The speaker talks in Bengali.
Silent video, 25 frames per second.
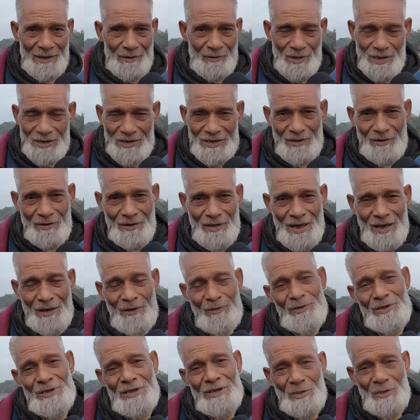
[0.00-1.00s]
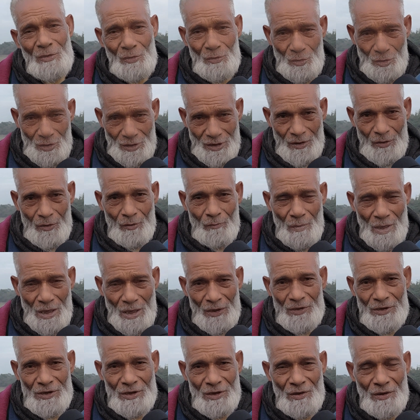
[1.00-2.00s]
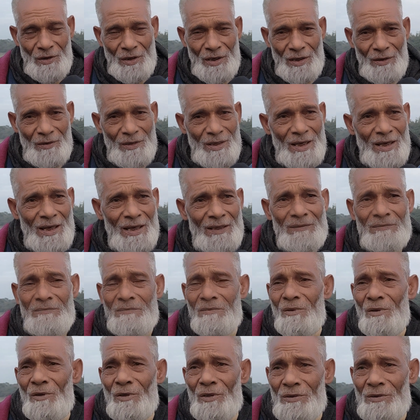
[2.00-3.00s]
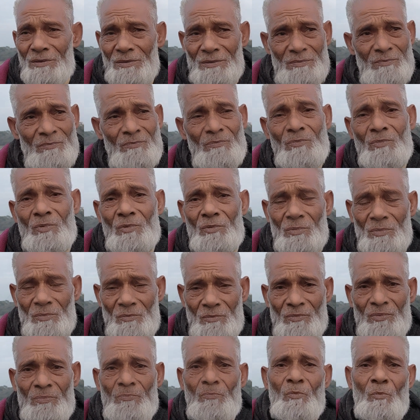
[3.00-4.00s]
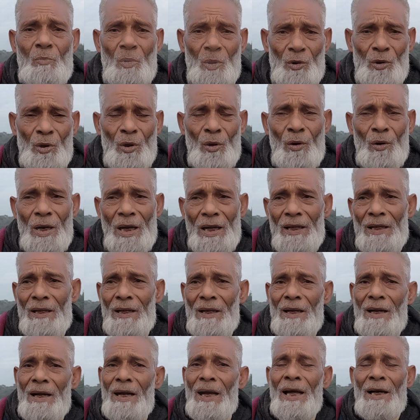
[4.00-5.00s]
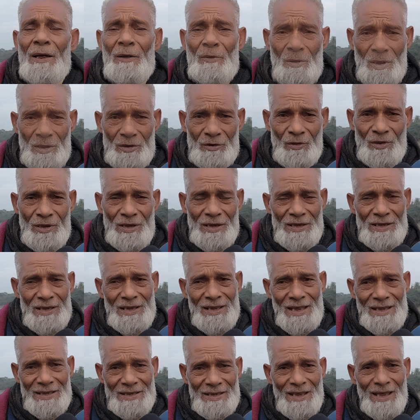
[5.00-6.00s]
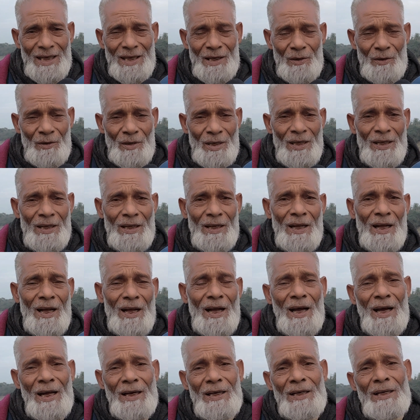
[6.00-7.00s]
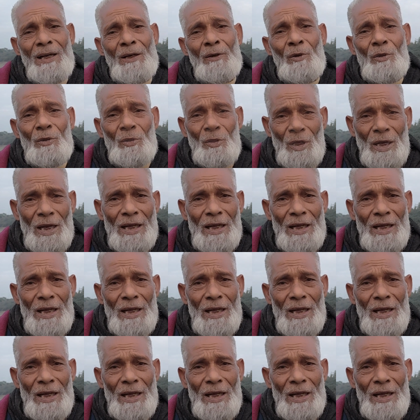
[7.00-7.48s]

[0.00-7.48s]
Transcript: গাড়ি ছিল না লঞ্চের কদরটা খুব ভালো ছিল আর এখন লঞ্চ বন্ধ হয় গাড়ি ঘোড়া চলে গেছে রাস্তাঘাট হয় আর এটার কদর